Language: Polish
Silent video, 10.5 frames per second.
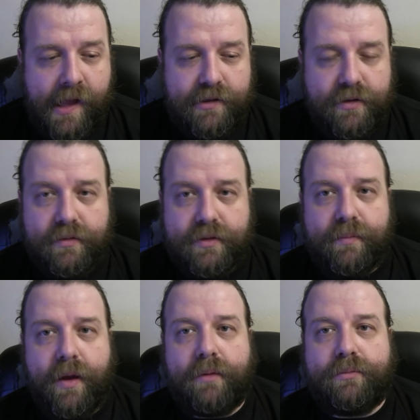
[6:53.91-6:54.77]
Ci, którzy
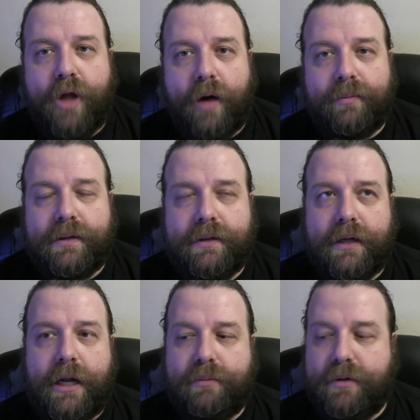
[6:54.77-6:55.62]
mają
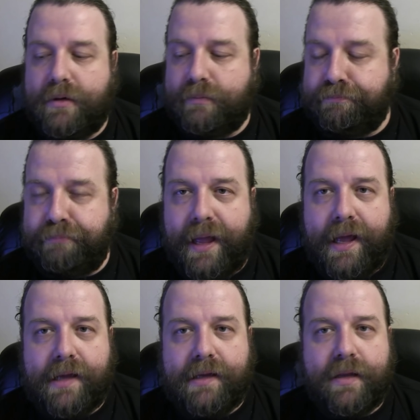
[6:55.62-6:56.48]
domy albo
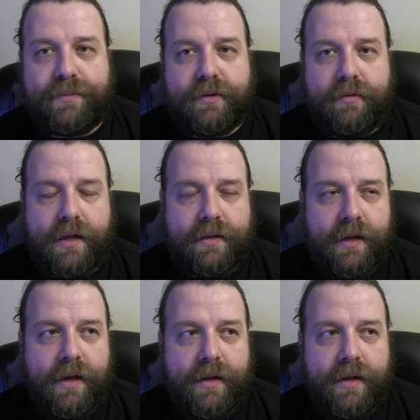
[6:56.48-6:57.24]
pecha i na przykład